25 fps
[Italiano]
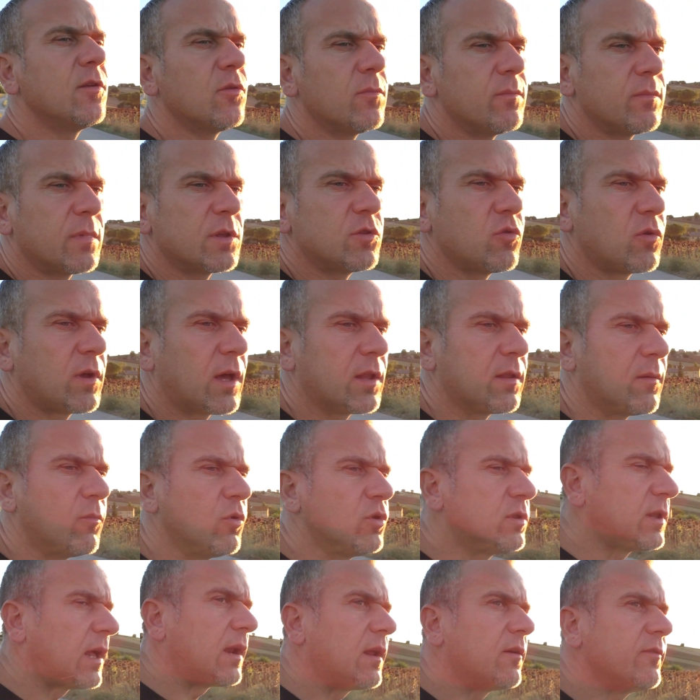mi ha toccato
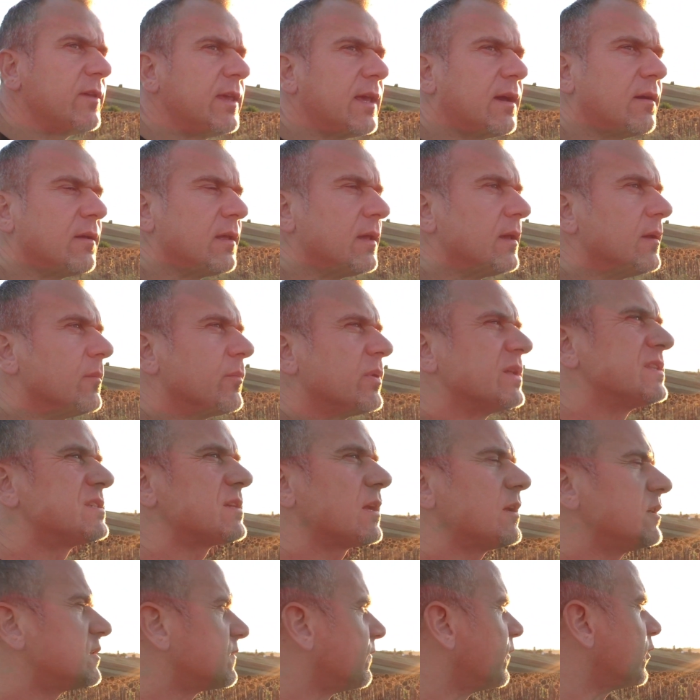buttarla via pensa che